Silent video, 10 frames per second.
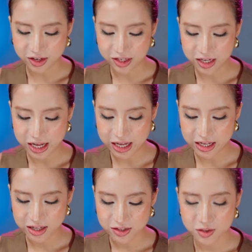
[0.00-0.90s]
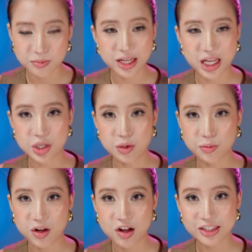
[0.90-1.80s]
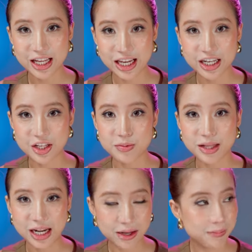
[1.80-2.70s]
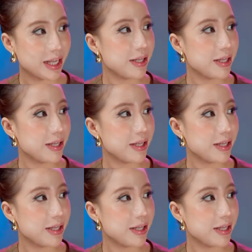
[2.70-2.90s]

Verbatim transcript: là chúng ta dùng ngón tay để chúng ta lắc máy.